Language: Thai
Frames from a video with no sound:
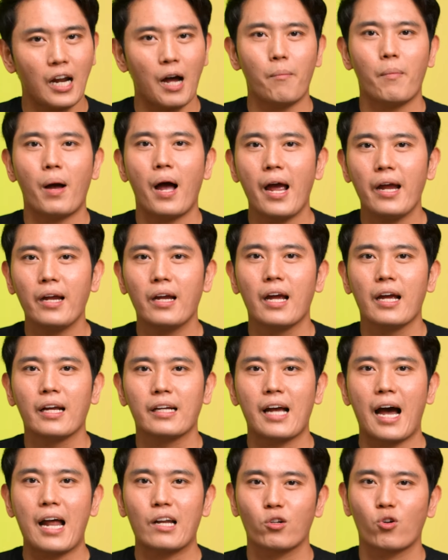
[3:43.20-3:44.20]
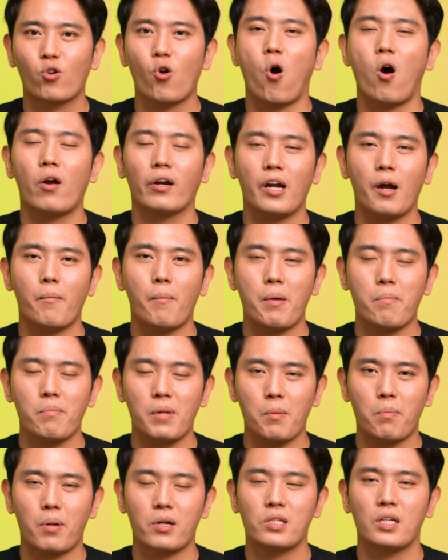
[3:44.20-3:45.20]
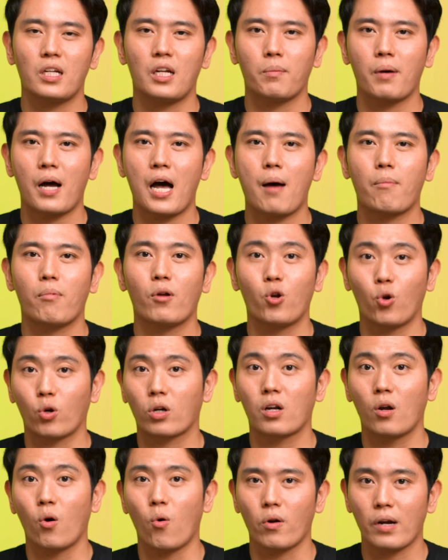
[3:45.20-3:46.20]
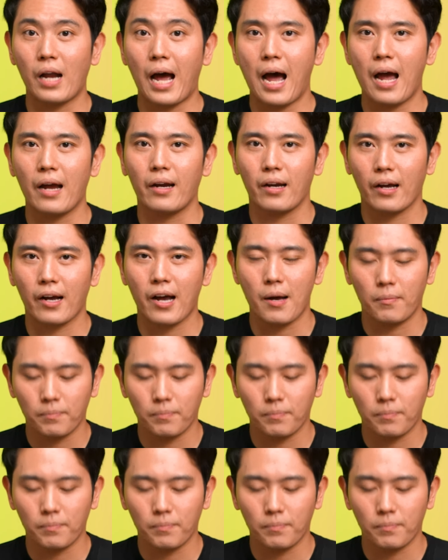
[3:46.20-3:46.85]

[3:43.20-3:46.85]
ทำให้การกรองเนี่ยมันมีประสิทธิภาพลดลงได้นะค